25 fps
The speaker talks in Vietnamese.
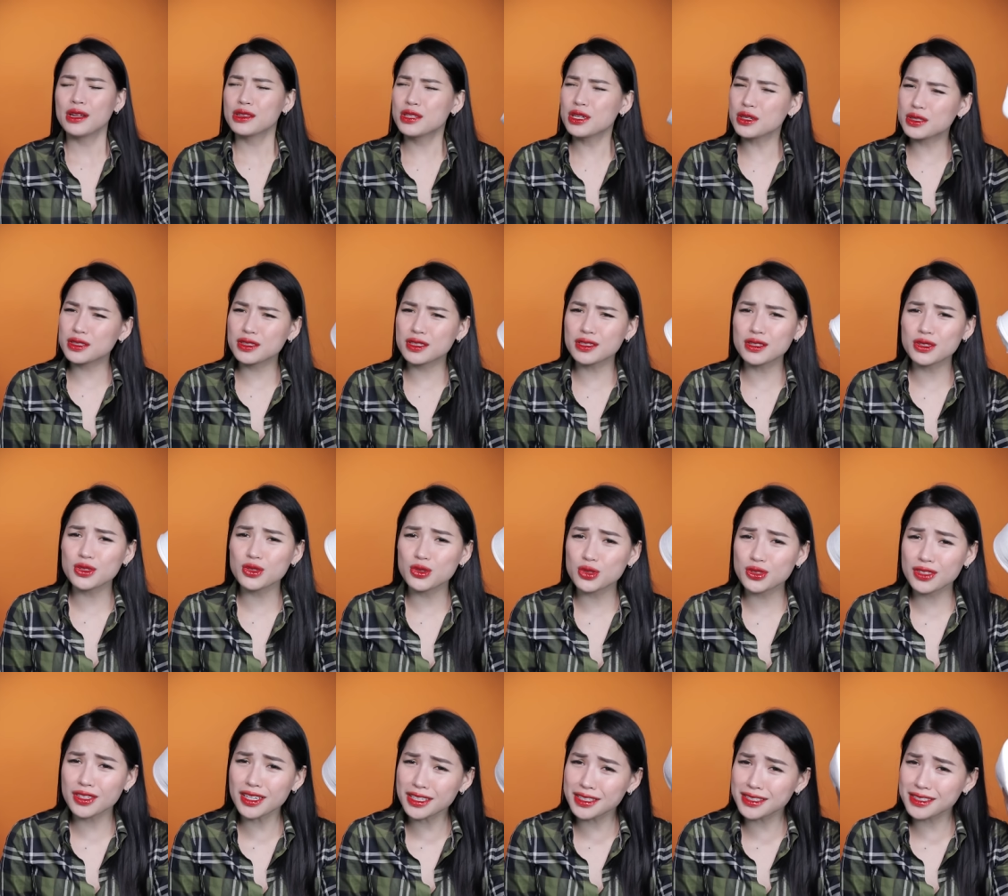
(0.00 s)
Thực sự
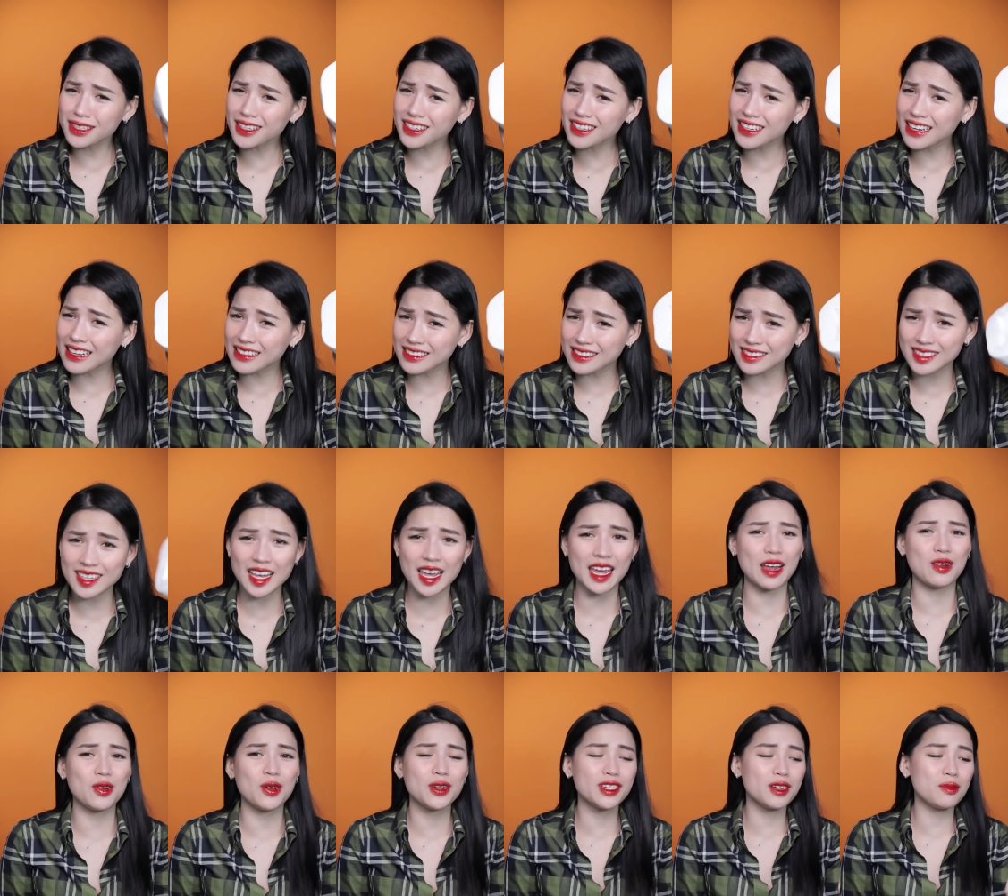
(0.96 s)
nó rất là
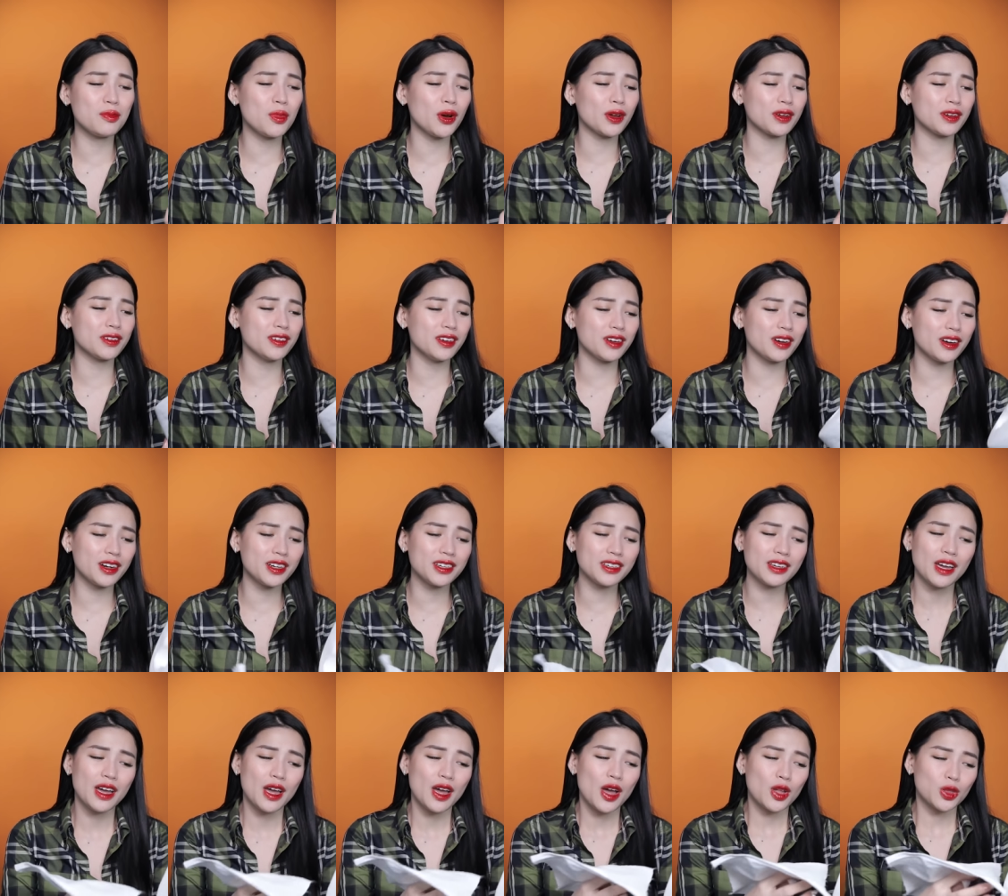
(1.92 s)
rẻ luôn nha mọi người
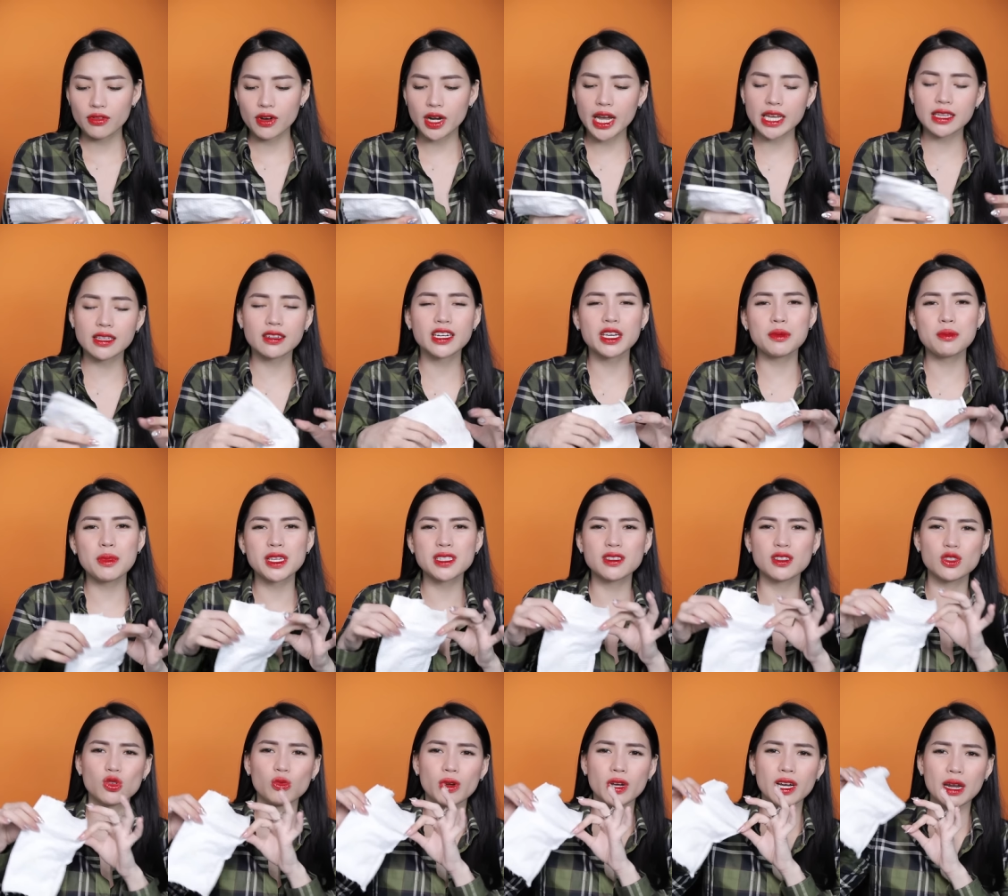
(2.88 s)
ơi. Và kể từ khi mình
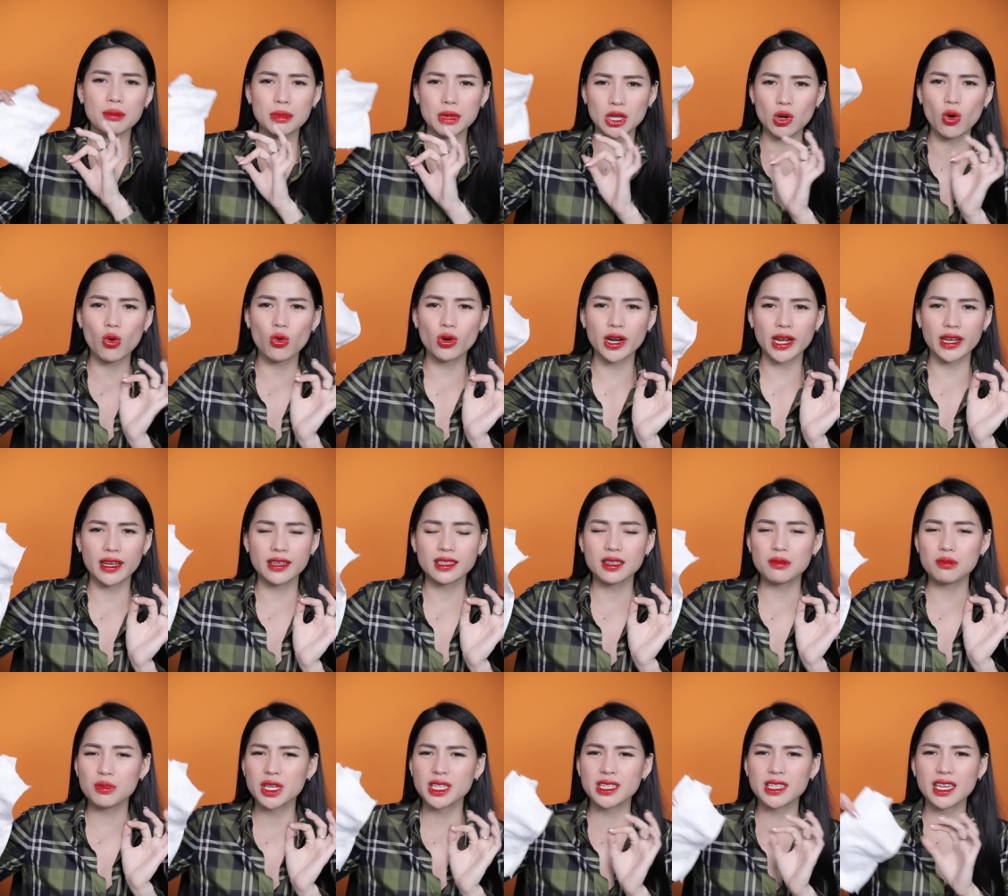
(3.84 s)
sử dụng cái khăn mặt khô này
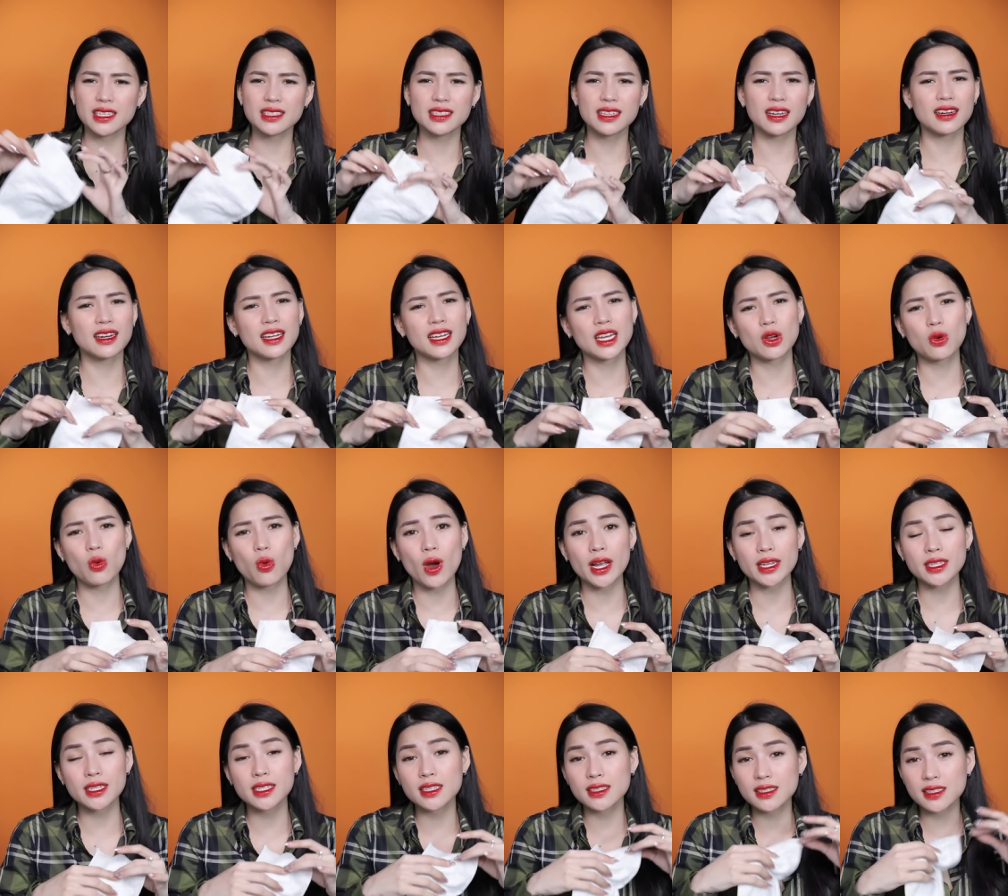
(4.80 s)
thì mình thấy rằng là cái
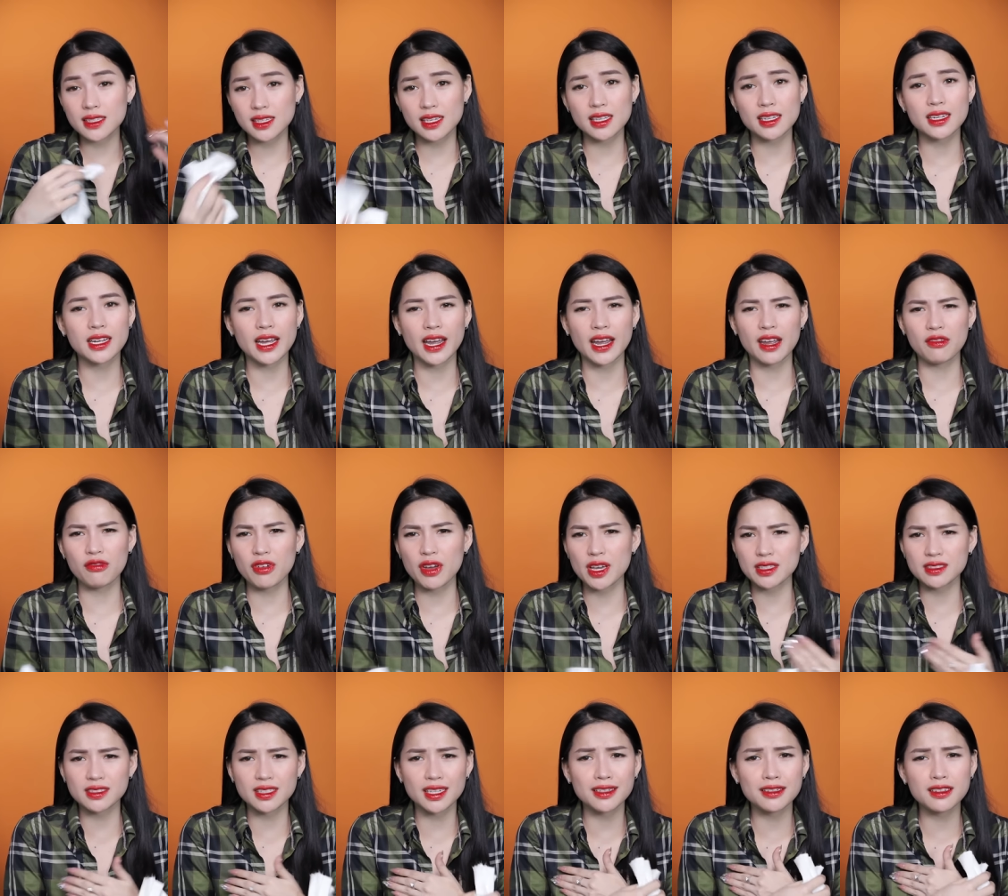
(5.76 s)
quá trình skincare
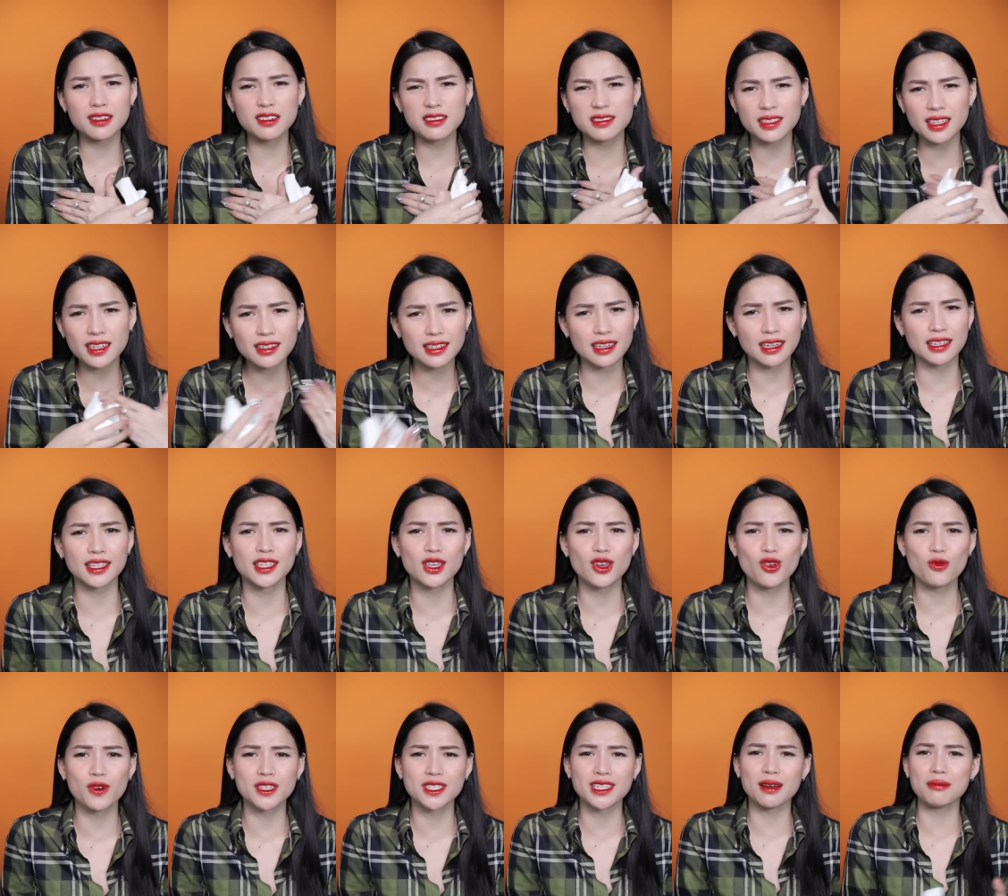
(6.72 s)
vệ sinh hơn rất là
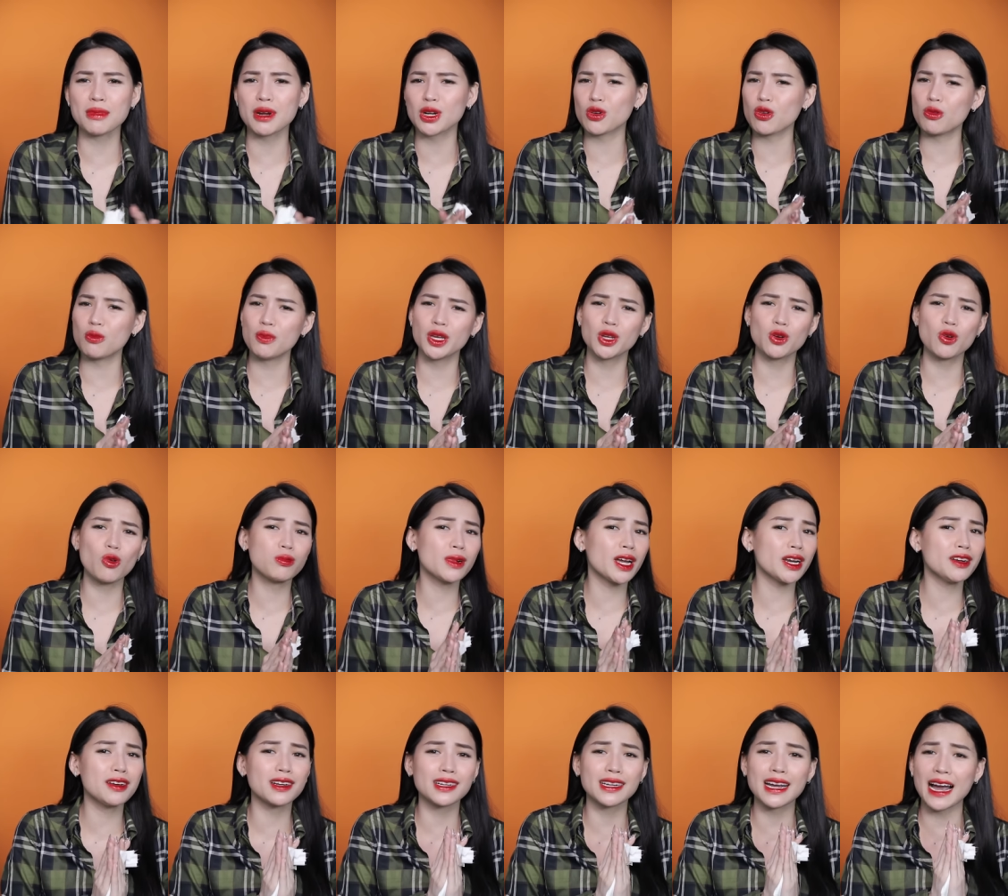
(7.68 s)
nhiều. Và da mặt của mình cũng
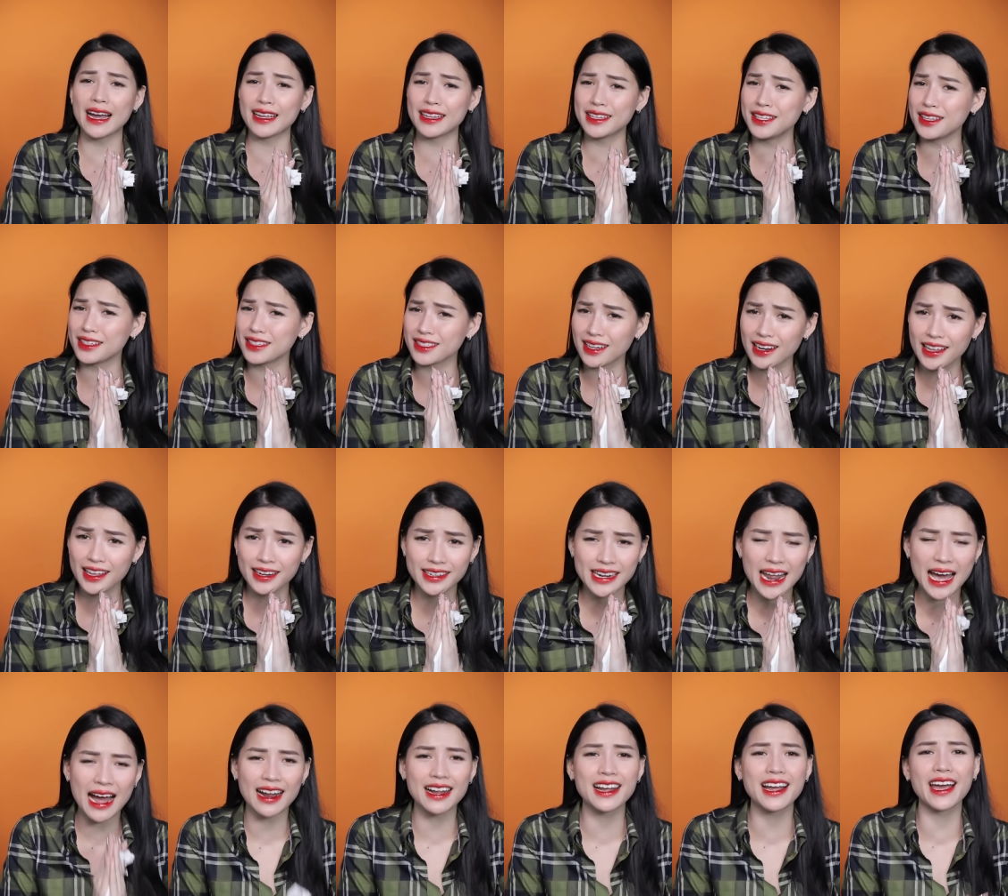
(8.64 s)
đã được cải thiện
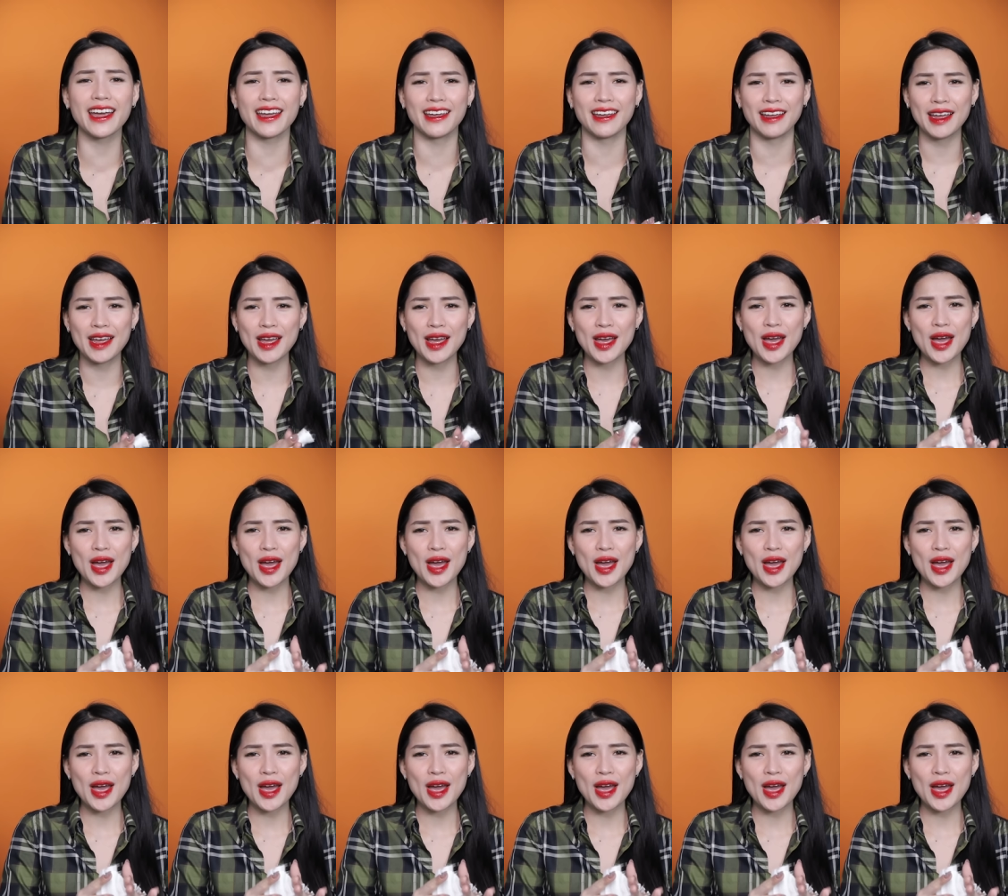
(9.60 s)
lên đáng kể.